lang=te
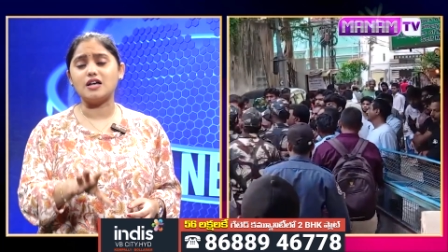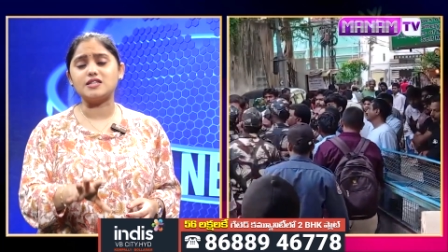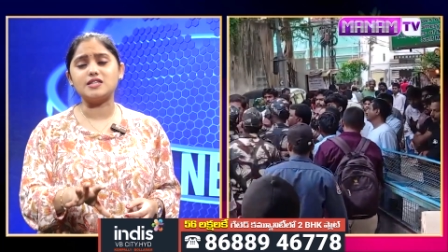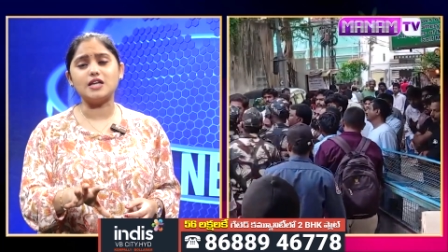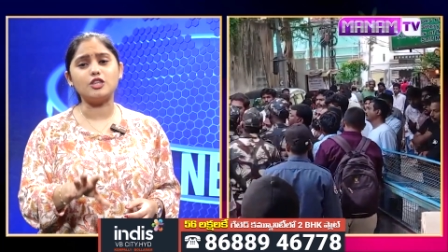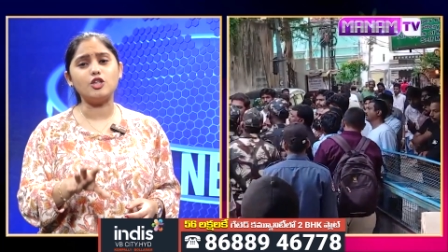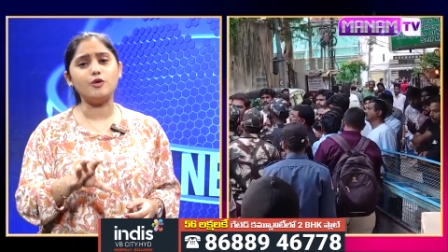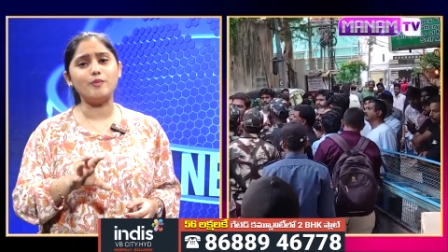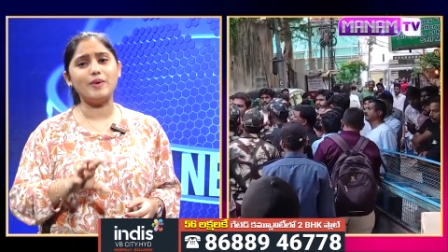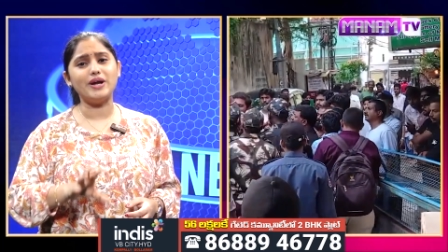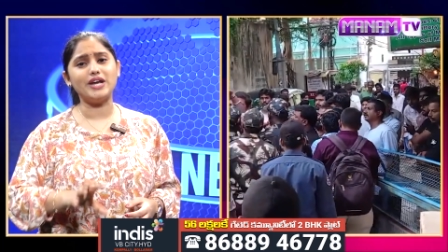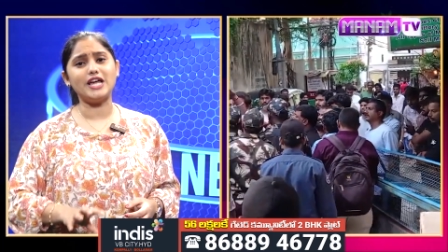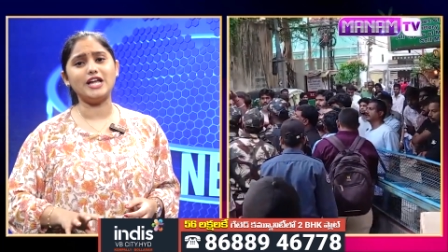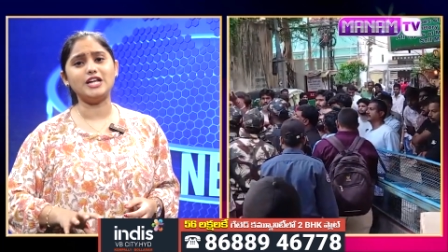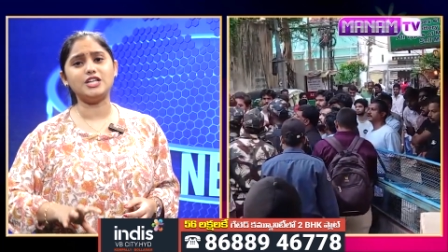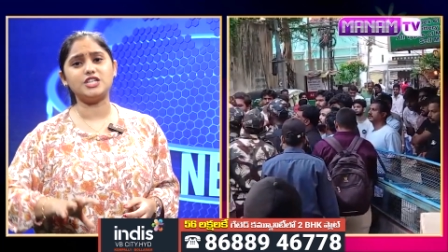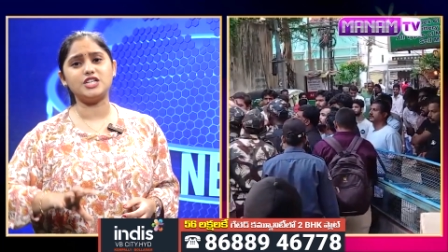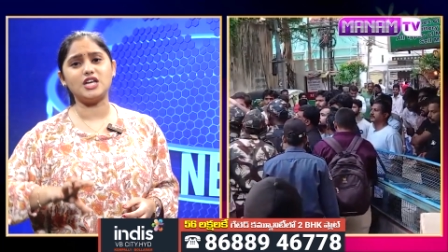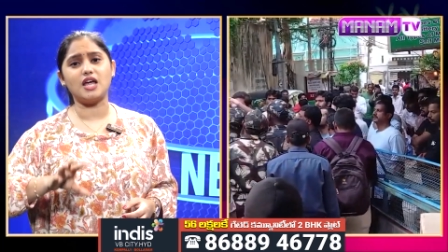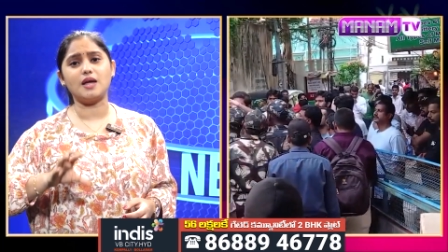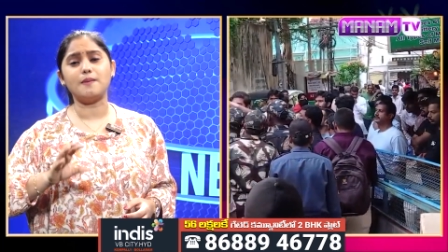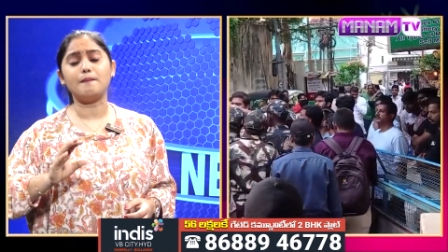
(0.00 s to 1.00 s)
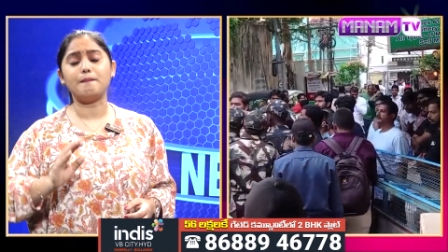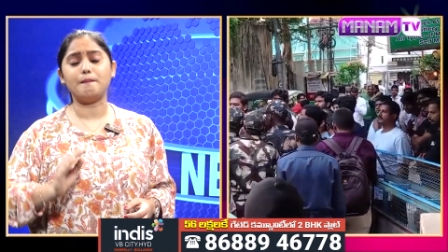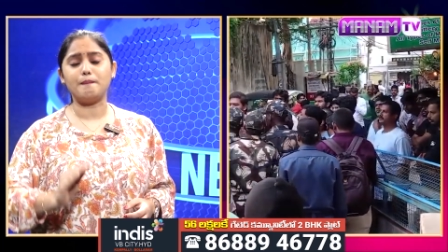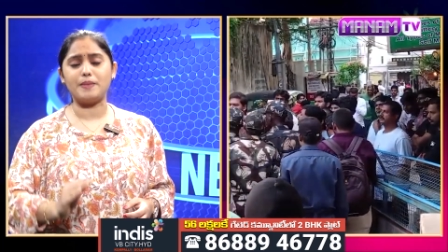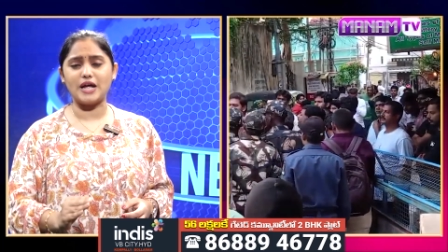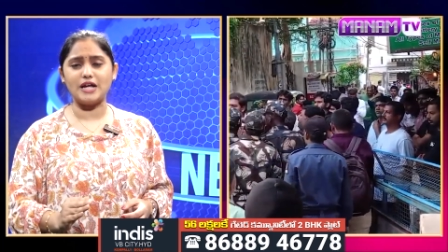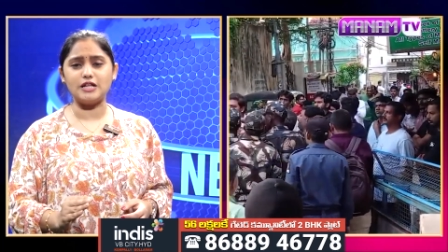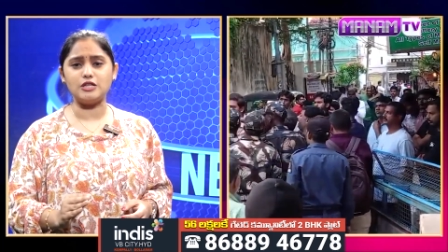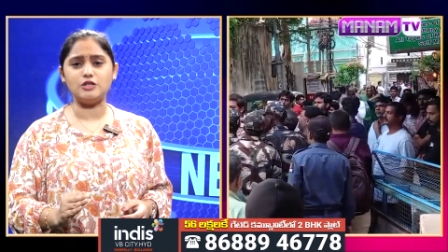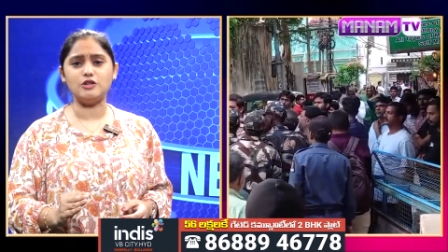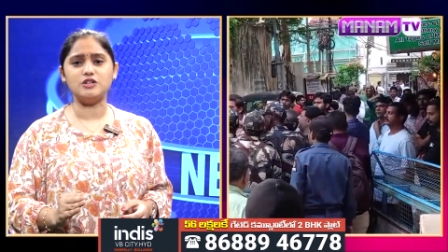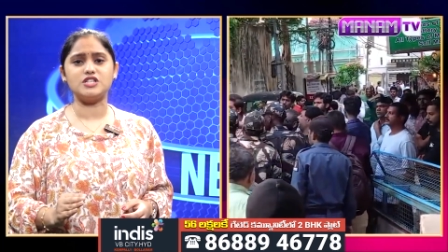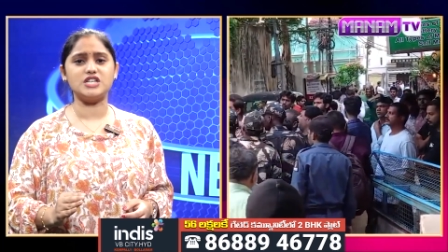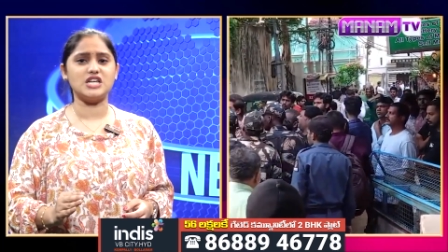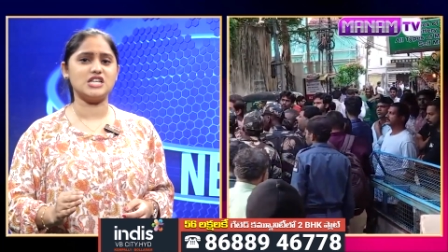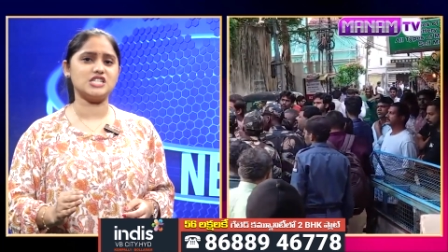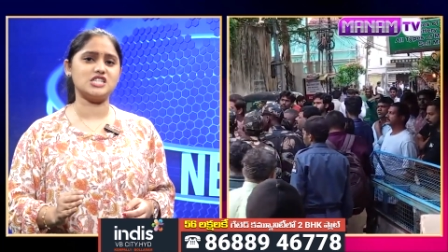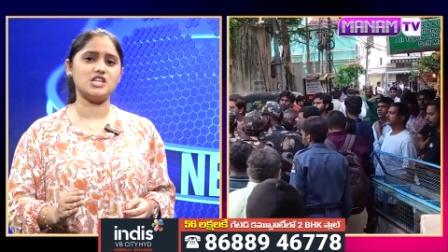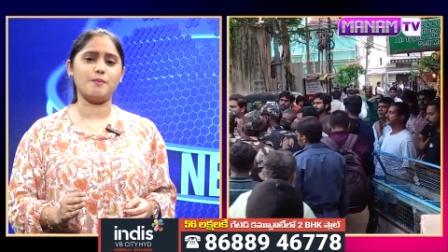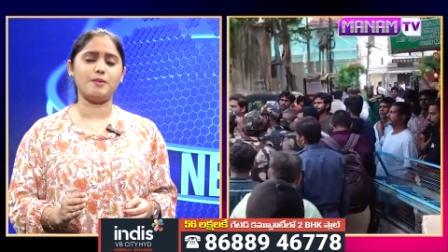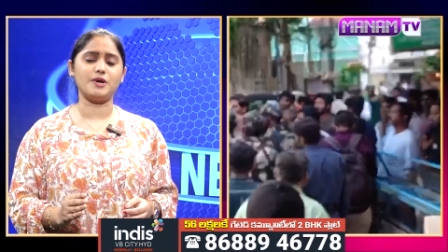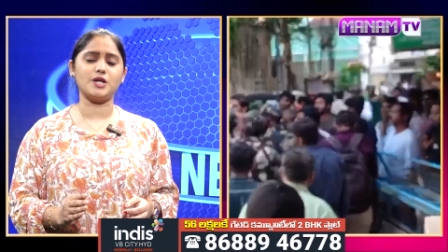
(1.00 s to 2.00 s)
సద్దుమణిగించే ప్రయత్నం
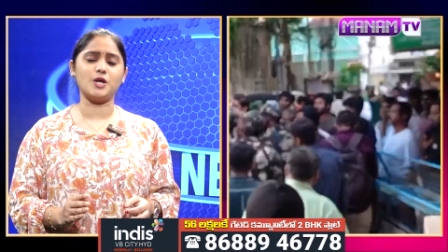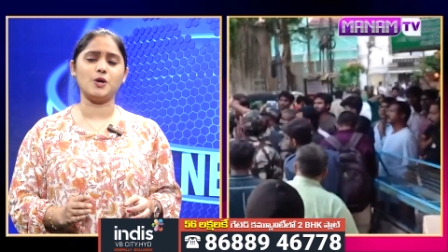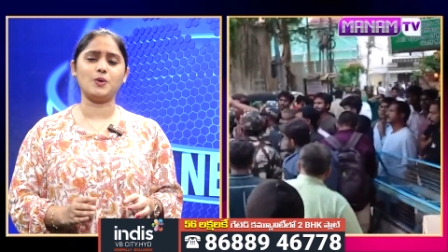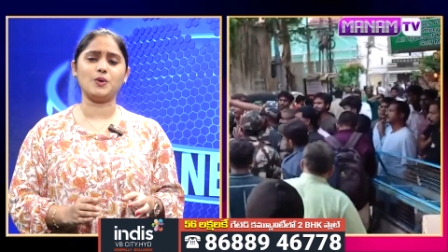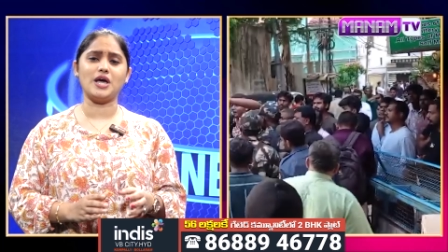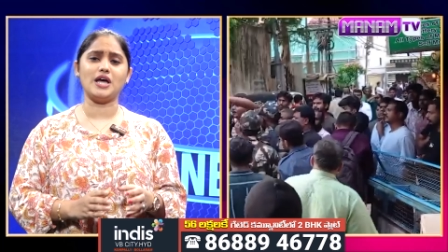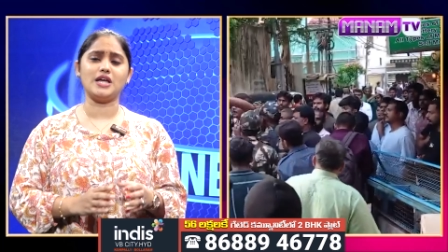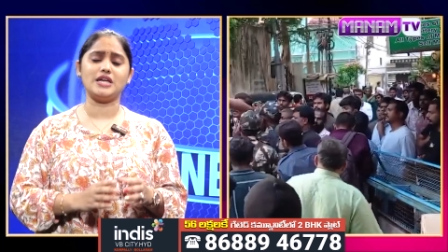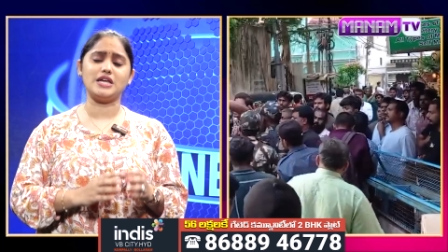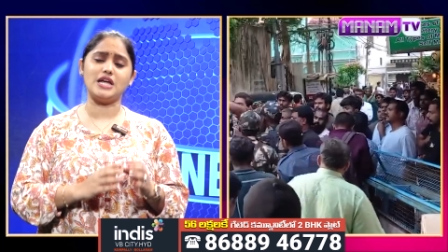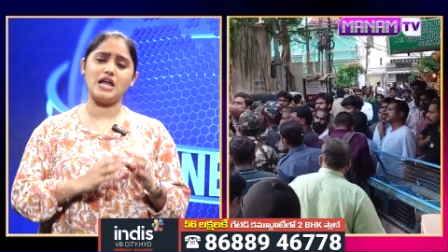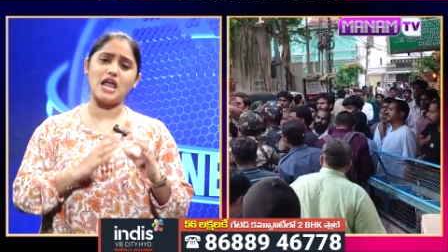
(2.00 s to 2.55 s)
చేసినప్పటికీ కూడా